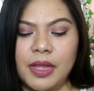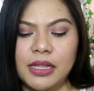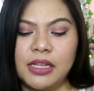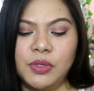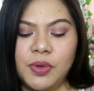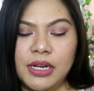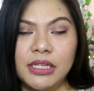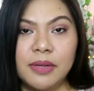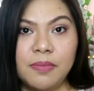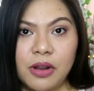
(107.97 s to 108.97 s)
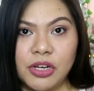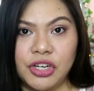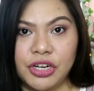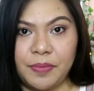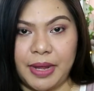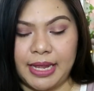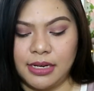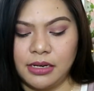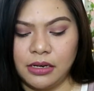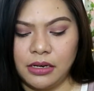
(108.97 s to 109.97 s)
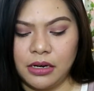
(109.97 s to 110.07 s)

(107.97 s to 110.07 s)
This one is a blush naman